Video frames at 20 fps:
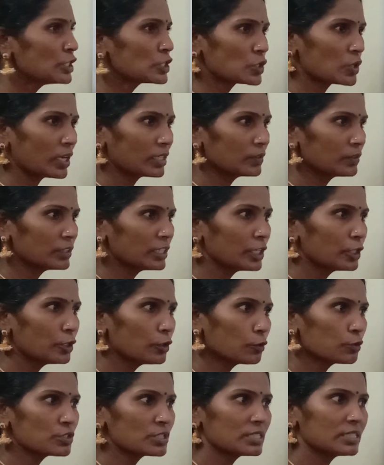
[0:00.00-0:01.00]
ஸோ அது வந்து
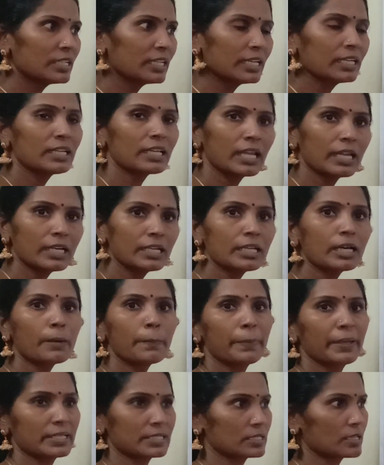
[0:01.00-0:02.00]
இன்னும் கொஞ்சம்
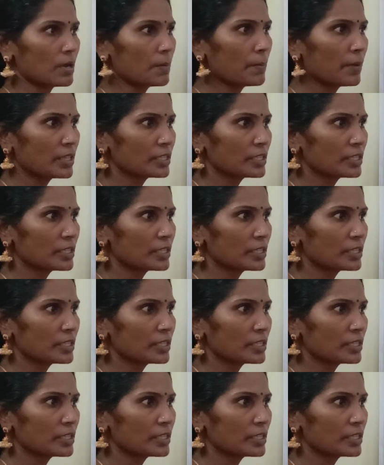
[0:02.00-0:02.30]
டீட்டெயில்டாக பேசுகிற